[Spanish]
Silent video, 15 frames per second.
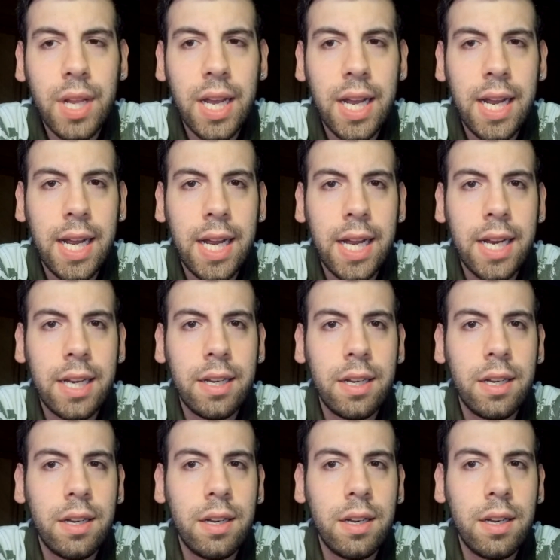
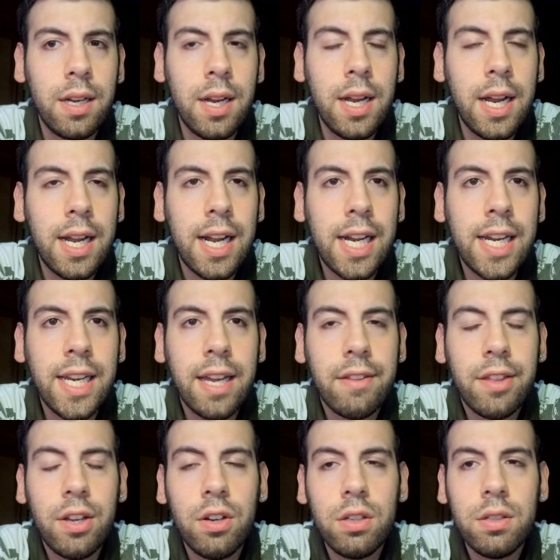en la
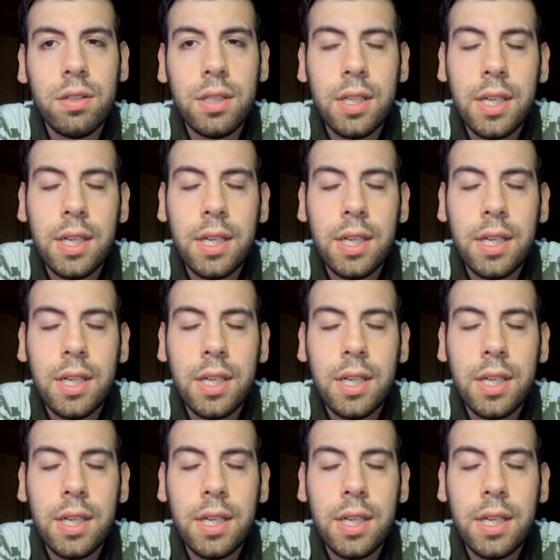alineación.